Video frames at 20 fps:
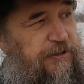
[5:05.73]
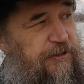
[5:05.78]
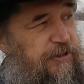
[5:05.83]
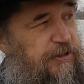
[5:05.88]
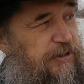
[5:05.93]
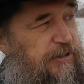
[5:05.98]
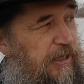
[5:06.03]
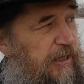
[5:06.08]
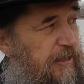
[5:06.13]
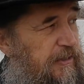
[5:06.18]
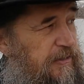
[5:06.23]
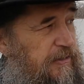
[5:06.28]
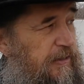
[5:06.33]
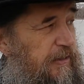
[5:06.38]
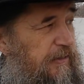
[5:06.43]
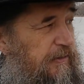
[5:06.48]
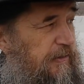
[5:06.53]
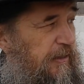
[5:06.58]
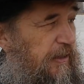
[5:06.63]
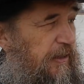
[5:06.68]
Сейчас,
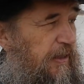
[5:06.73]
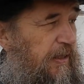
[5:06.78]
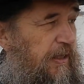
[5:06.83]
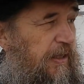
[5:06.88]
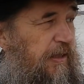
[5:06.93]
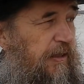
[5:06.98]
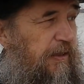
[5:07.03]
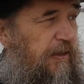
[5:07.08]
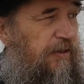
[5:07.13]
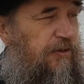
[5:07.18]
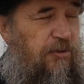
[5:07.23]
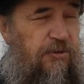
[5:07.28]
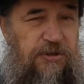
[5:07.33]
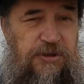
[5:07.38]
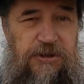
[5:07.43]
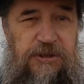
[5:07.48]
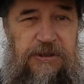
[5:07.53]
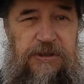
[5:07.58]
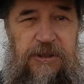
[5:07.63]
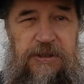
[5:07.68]
когда идут
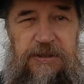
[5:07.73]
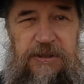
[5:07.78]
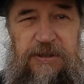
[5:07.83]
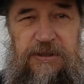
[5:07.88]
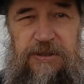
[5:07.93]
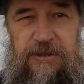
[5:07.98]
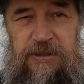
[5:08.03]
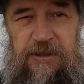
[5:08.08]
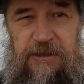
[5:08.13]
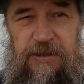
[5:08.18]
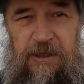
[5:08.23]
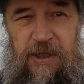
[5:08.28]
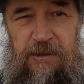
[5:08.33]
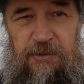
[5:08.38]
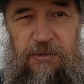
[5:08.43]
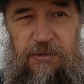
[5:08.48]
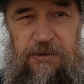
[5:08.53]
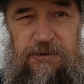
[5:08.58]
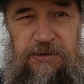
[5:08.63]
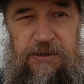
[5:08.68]
синтетические
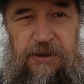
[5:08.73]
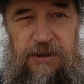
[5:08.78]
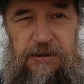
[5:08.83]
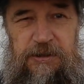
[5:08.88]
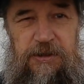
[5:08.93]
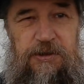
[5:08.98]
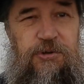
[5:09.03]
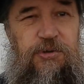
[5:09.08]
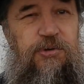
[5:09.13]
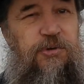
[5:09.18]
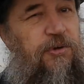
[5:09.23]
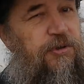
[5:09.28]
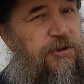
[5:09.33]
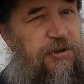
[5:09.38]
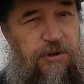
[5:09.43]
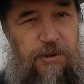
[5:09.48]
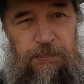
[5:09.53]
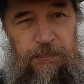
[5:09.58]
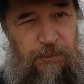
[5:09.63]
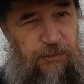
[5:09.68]
наркотики, это
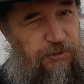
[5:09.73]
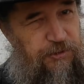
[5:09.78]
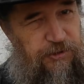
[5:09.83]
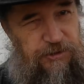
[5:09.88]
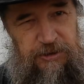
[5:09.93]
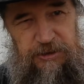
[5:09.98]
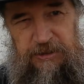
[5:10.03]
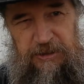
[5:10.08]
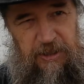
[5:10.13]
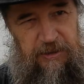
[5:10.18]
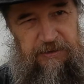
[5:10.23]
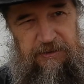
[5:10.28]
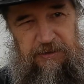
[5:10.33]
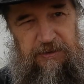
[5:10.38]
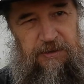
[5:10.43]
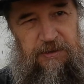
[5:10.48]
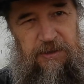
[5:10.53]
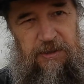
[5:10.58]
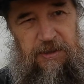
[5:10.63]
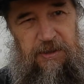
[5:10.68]
точно просто яды,